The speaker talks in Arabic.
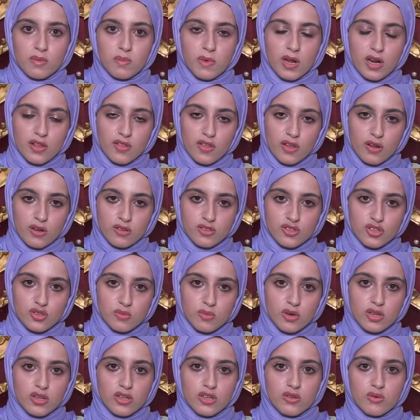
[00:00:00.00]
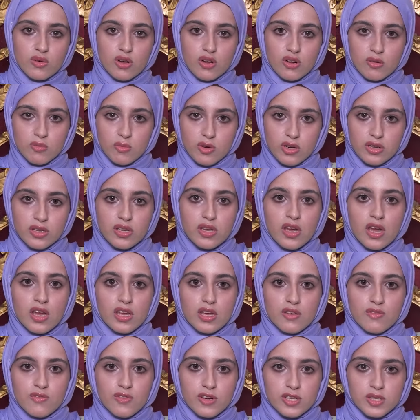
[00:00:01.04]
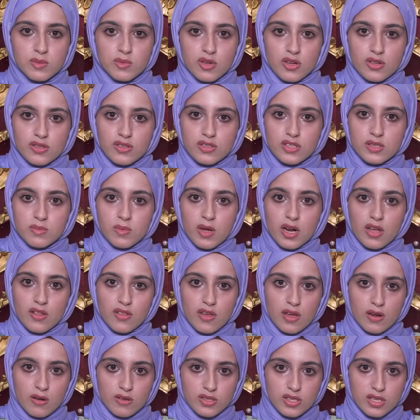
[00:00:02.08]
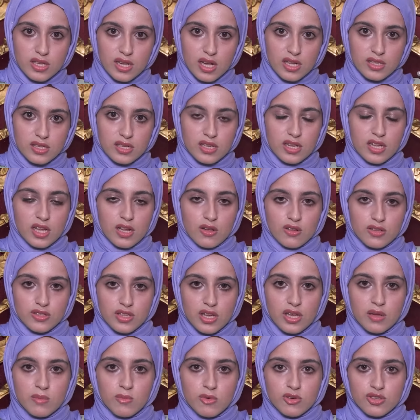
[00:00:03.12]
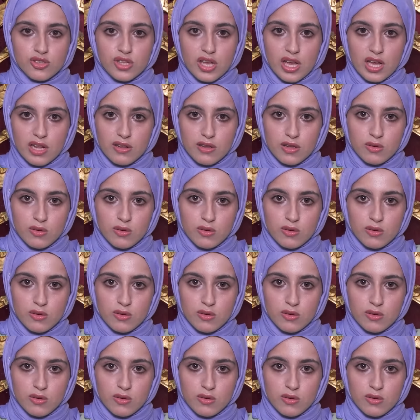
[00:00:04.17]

الباراثايرويد هرمون اللي هو هرمون يفرز من غدة الباراثايرويد جلاند اللي هي الغدة الموجودة